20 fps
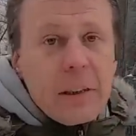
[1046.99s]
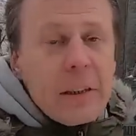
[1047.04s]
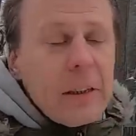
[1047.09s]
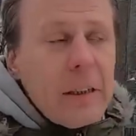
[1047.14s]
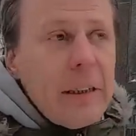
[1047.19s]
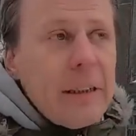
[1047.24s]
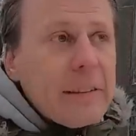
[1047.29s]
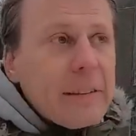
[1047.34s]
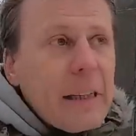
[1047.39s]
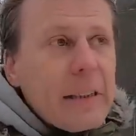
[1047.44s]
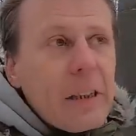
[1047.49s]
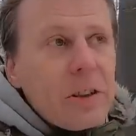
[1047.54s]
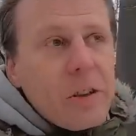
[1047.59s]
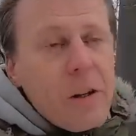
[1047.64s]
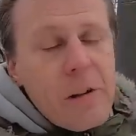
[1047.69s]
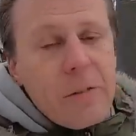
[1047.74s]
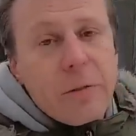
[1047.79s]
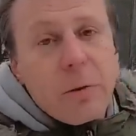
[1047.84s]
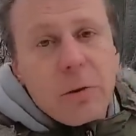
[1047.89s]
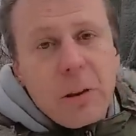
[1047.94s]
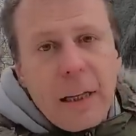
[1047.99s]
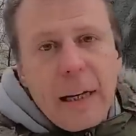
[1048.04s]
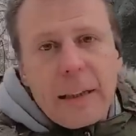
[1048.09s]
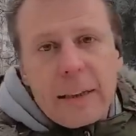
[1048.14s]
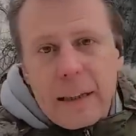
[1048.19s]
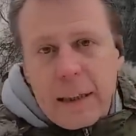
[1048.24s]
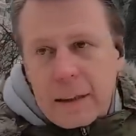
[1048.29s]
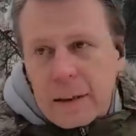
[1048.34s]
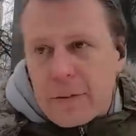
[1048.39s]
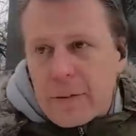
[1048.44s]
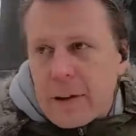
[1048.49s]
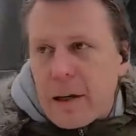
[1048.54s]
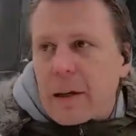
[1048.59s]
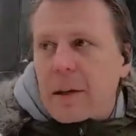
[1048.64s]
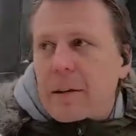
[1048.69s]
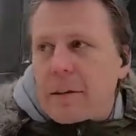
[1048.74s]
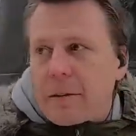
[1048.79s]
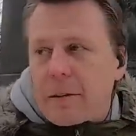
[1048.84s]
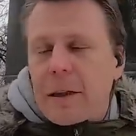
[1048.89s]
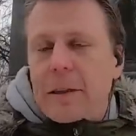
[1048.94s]
Они есть задача революционных отрядов.
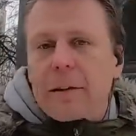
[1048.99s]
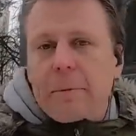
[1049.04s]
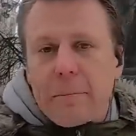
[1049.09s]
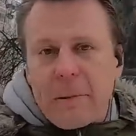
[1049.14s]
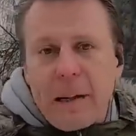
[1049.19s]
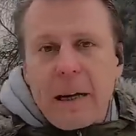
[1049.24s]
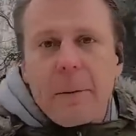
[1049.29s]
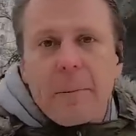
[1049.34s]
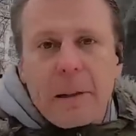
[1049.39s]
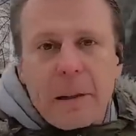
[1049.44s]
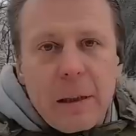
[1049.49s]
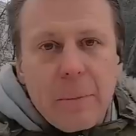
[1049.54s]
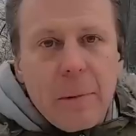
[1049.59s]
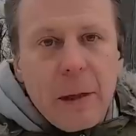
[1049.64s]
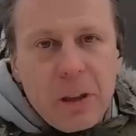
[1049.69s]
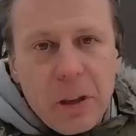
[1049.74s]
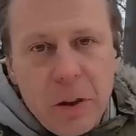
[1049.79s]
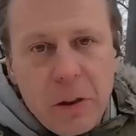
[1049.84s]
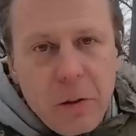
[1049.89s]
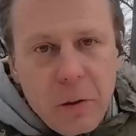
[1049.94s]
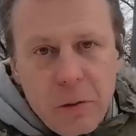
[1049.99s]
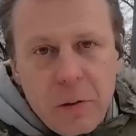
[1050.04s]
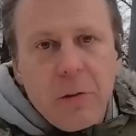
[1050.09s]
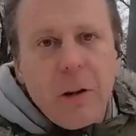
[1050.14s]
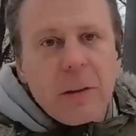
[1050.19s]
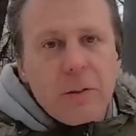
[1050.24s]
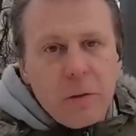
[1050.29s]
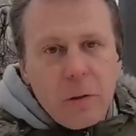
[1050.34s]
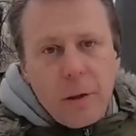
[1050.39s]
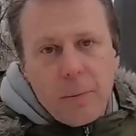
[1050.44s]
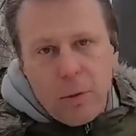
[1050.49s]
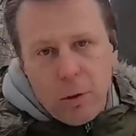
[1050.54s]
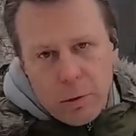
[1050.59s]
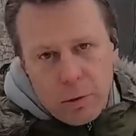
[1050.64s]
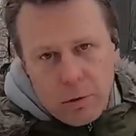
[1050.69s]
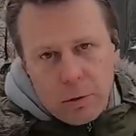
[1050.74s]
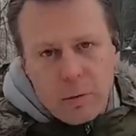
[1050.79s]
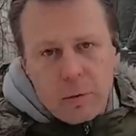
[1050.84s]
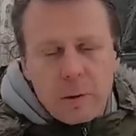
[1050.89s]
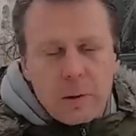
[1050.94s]
Как надо грамотно мочить Росгвардию
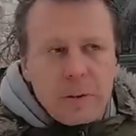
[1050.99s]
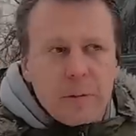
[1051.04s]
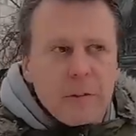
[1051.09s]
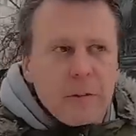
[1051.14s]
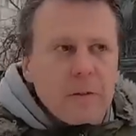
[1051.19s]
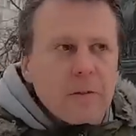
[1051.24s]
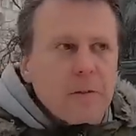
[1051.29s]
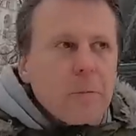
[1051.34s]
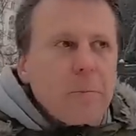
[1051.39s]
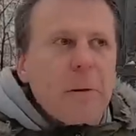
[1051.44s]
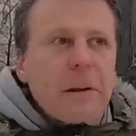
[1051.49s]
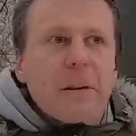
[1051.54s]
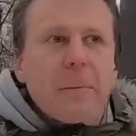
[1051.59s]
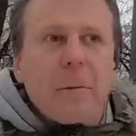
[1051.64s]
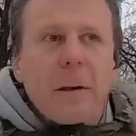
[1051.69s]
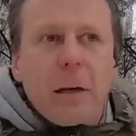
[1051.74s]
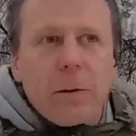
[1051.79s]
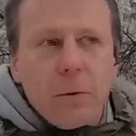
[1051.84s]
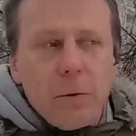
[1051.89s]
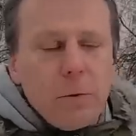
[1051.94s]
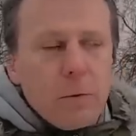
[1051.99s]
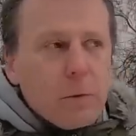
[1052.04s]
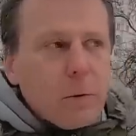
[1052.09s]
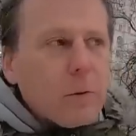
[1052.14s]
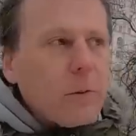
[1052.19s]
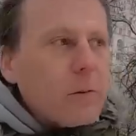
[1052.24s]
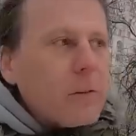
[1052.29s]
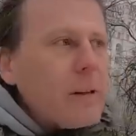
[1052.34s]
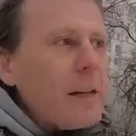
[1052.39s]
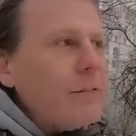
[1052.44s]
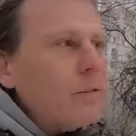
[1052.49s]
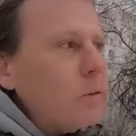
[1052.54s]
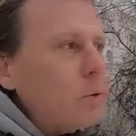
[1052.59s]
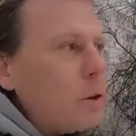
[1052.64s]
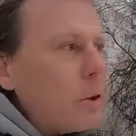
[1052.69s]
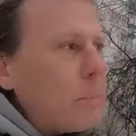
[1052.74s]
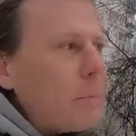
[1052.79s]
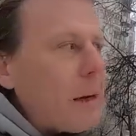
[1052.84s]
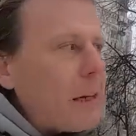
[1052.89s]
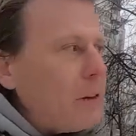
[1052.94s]
ОМОН вот в 1905 году, в данном
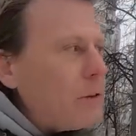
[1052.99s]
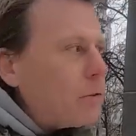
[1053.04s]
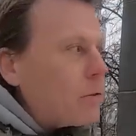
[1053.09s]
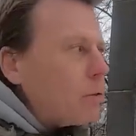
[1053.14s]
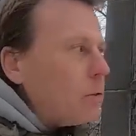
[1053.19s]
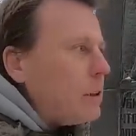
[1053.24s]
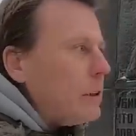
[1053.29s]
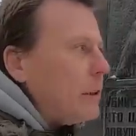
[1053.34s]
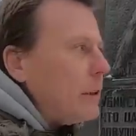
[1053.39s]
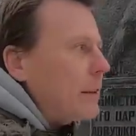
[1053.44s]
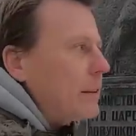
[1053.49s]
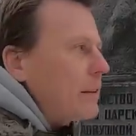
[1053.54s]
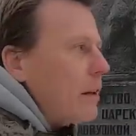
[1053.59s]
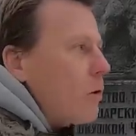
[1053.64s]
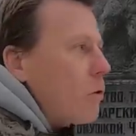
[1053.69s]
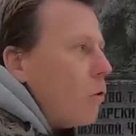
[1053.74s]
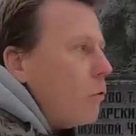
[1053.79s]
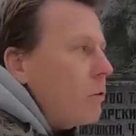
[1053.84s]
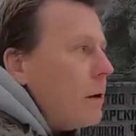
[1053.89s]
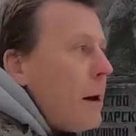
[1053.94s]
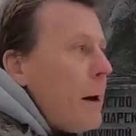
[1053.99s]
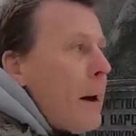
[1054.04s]
случае полицию и казаков.